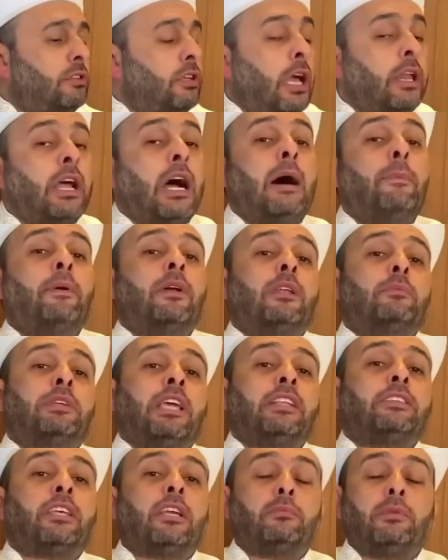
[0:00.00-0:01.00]
E ne yapalım
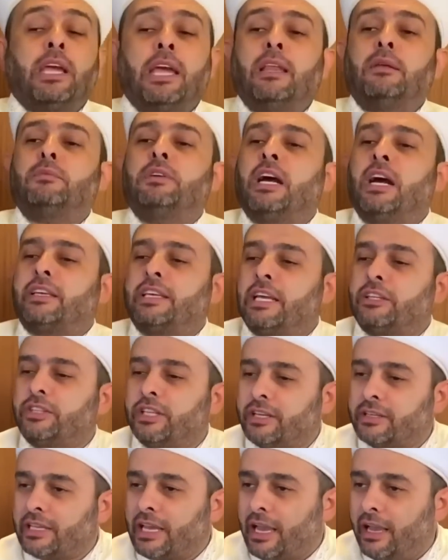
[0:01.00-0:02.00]
getirmeyelim ya
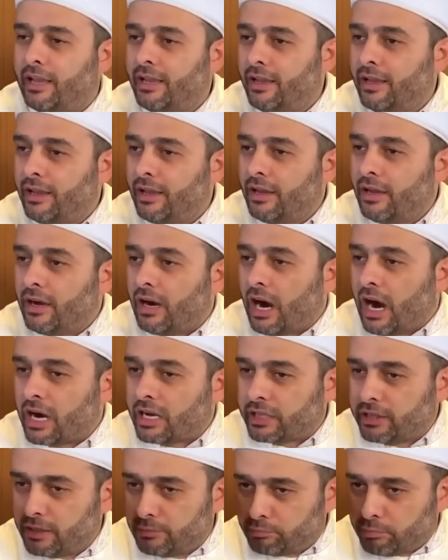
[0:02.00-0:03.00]
getir de
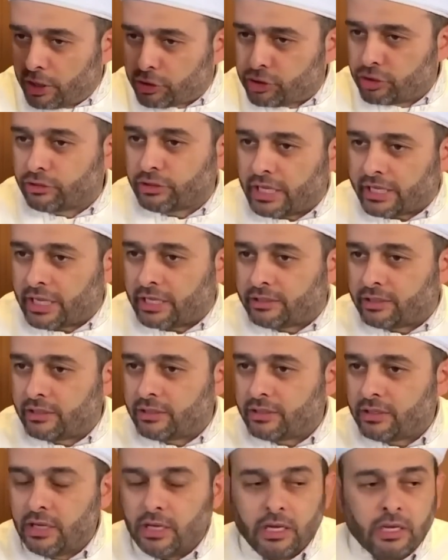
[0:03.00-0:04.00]
aklın başında getir.
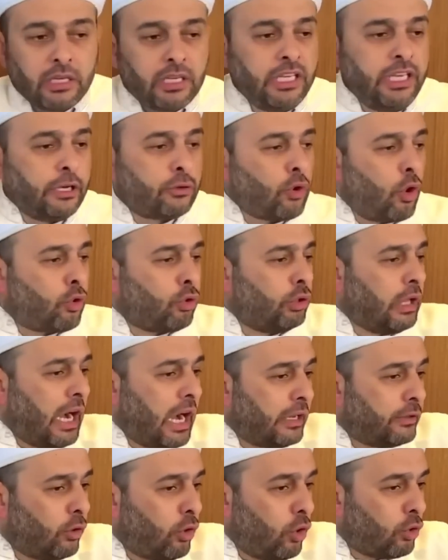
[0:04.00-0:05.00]
İlkokula,
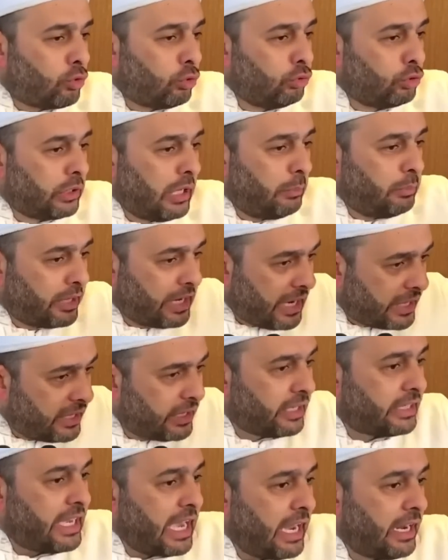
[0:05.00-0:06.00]
anaokuluna
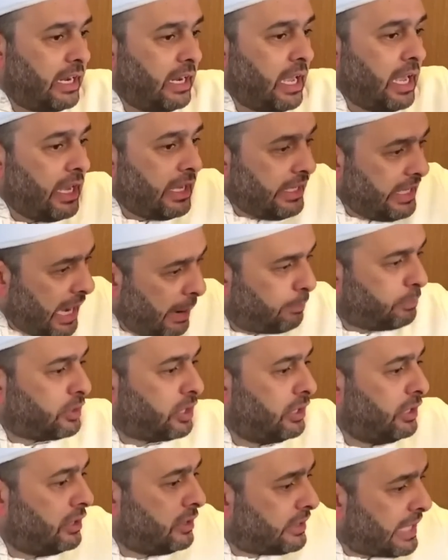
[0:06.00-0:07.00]
bırakırken
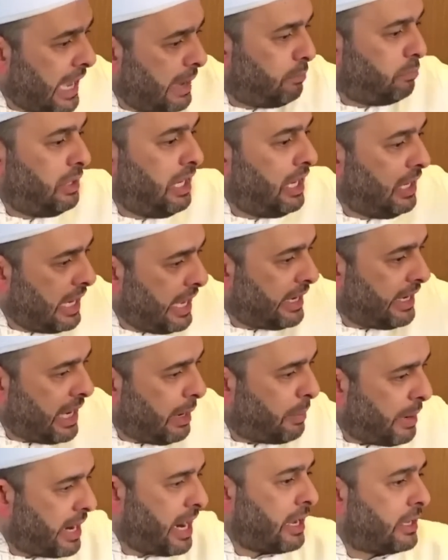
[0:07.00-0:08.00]
yaptığın tembihleri
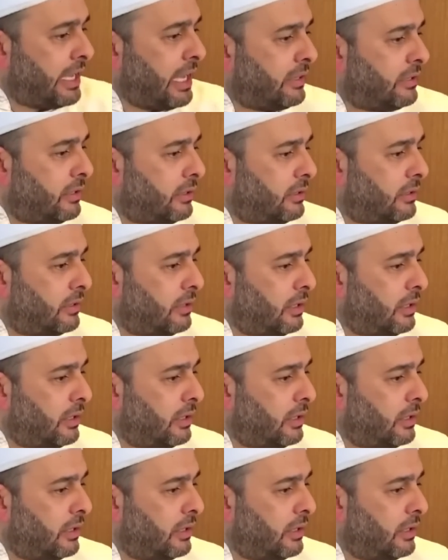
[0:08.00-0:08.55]
yaparak getir.